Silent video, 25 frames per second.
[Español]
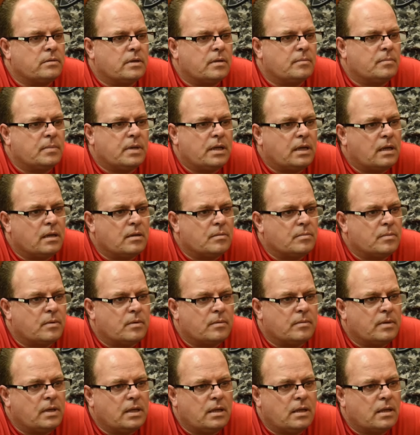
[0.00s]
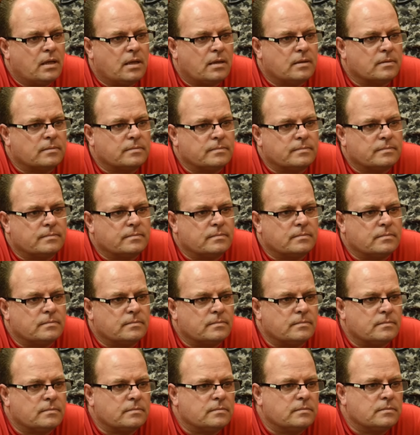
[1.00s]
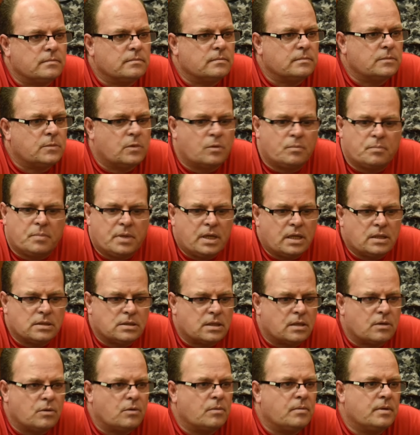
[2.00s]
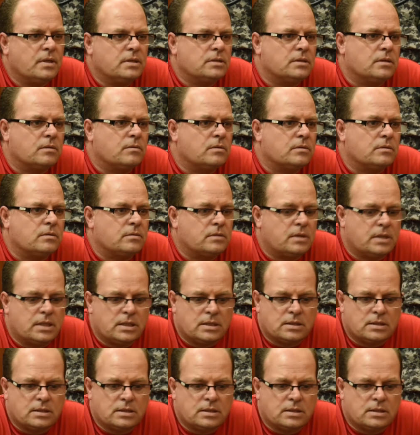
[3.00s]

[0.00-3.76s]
una pena de por vida. No piensa dos veces cuando te